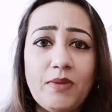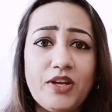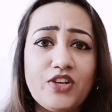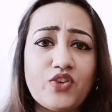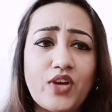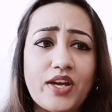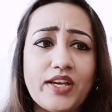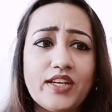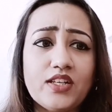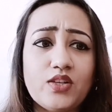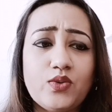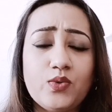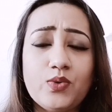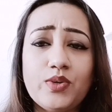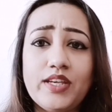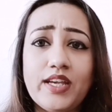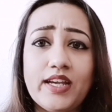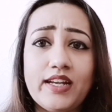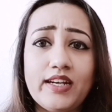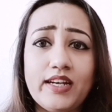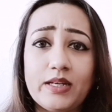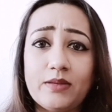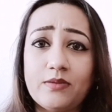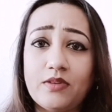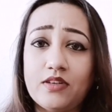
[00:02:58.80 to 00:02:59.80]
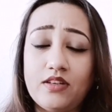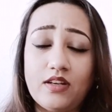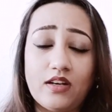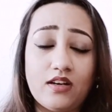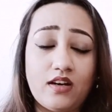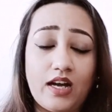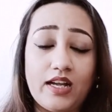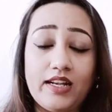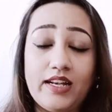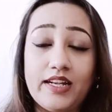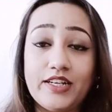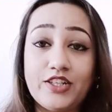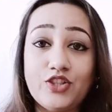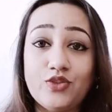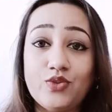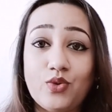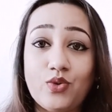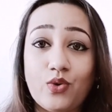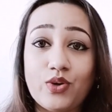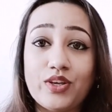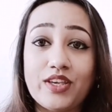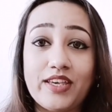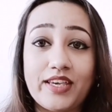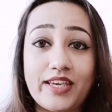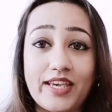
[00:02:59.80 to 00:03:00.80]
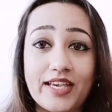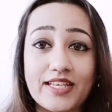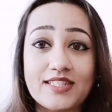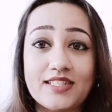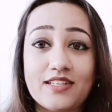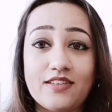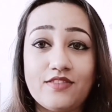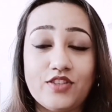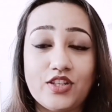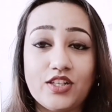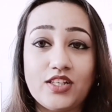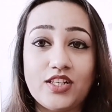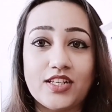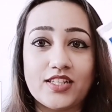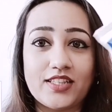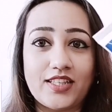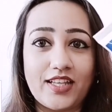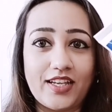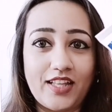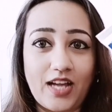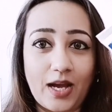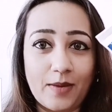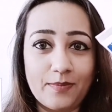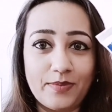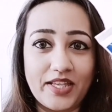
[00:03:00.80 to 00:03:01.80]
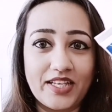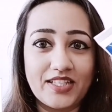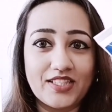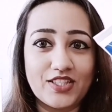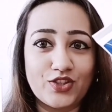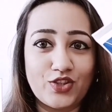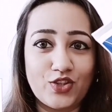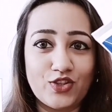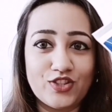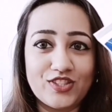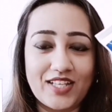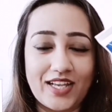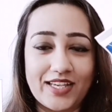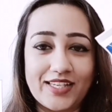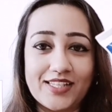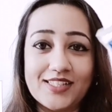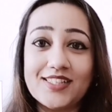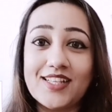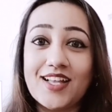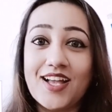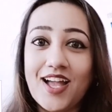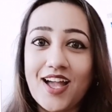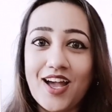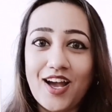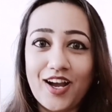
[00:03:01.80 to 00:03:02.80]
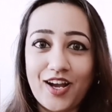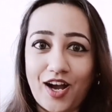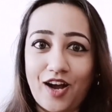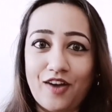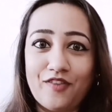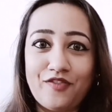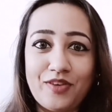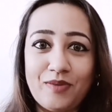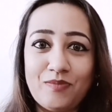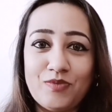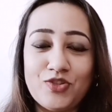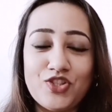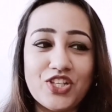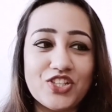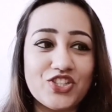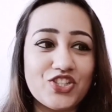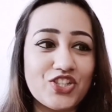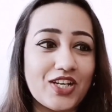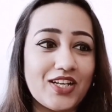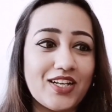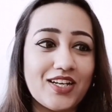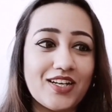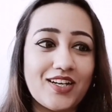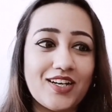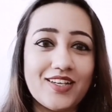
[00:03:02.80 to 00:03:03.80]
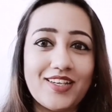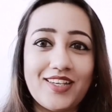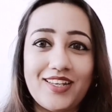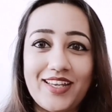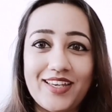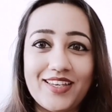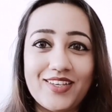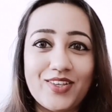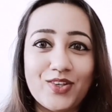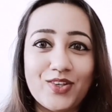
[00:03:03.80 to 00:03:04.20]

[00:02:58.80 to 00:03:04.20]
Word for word: मैं ट्राई करूंगी एंड आई लेट यू नो कि कैसा वर्क करता है आप देख सकते हो साइज काफी मुझे अच्छा लगा कि